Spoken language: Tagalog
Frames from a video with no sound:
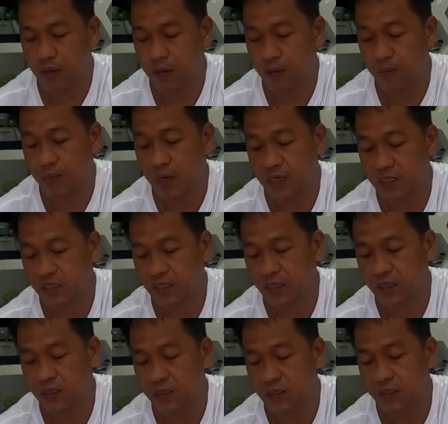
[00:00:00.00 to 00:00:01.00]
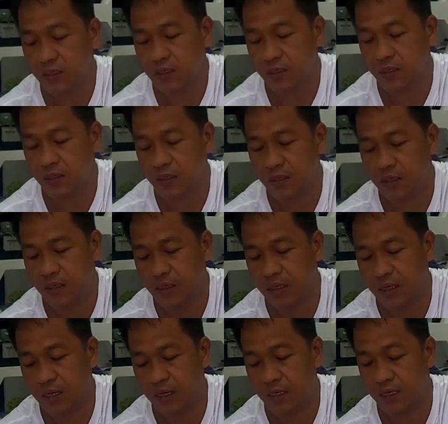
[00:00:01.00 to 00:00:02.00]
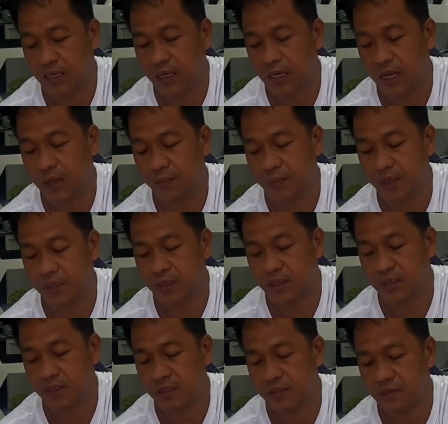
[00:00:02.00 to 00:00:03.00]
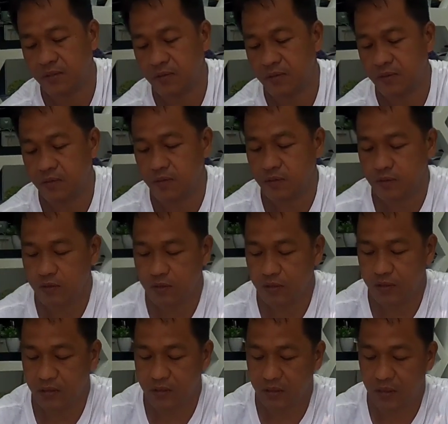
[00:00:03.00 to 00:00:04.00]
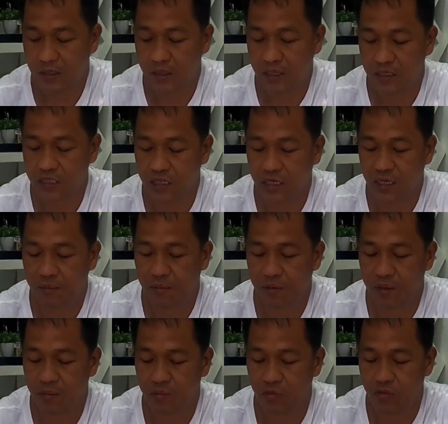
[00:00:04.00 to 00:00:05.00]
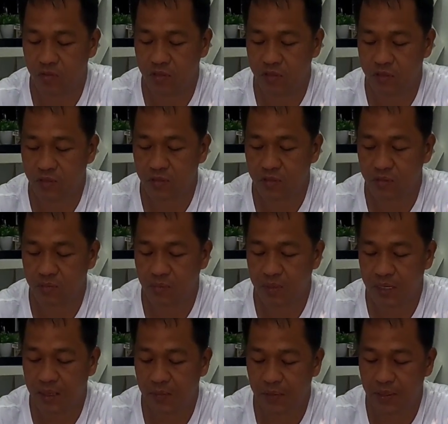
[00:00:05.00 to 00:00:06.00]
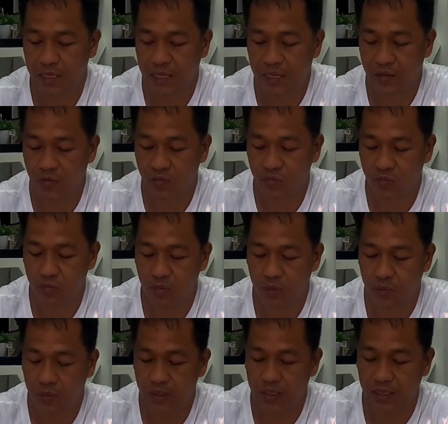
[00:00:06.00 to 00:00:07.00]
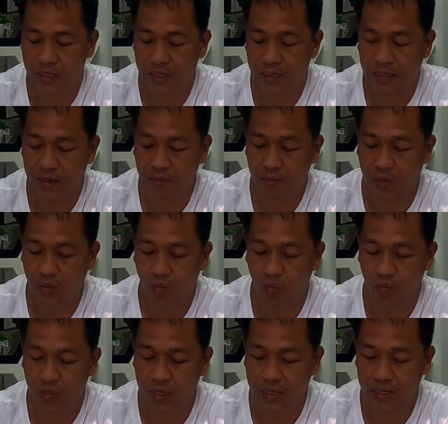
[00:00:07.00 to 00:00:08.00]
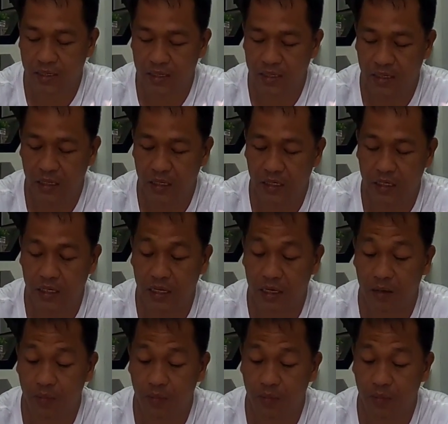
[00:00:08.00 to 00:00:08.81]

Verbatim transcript: uh, vaccine na ginagamit uh, kasi nga mga boss marami tayong bibigyan ng bakuna hindi